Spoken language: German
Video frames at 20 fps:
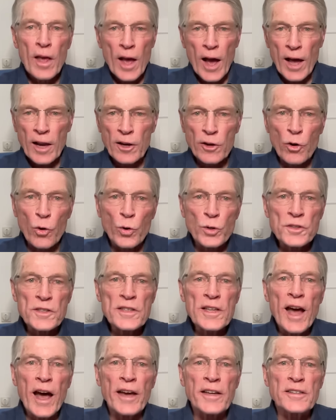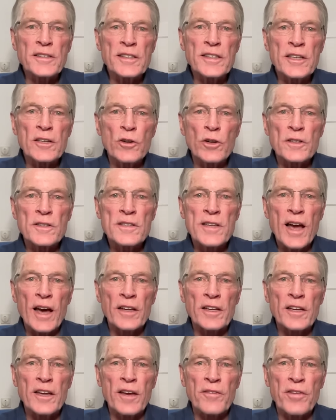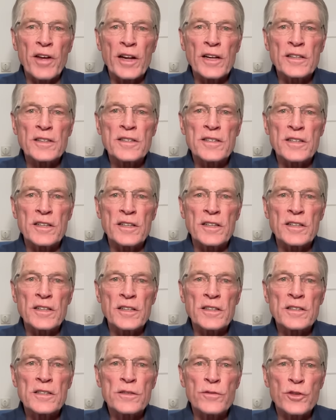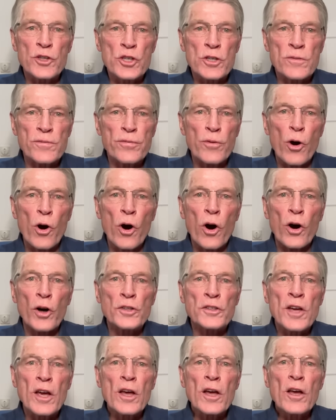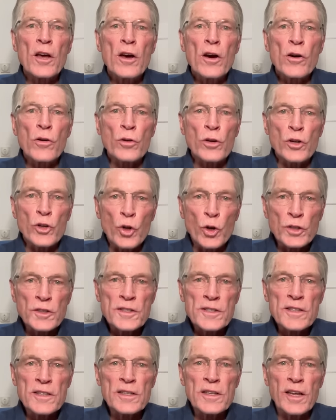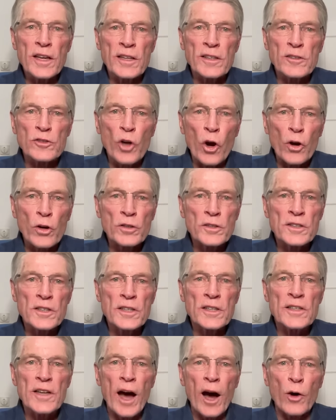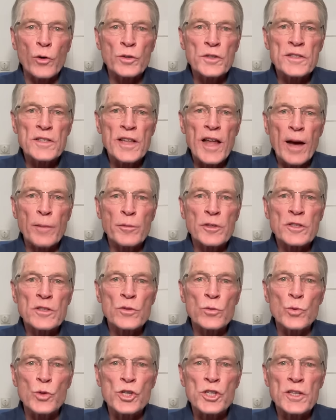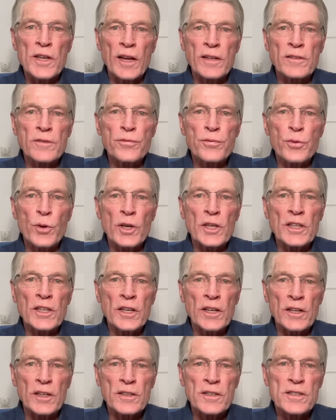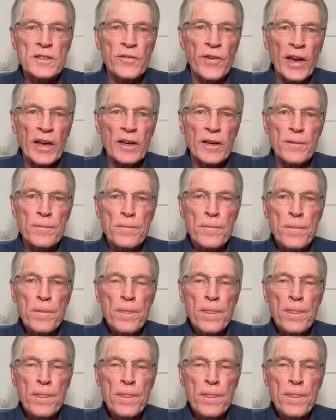Alle großen IT-Konzerne der Welt sind inzwischen vor Ort und nutzen den dortigen Ausnahmezustand für ihre Zwecke.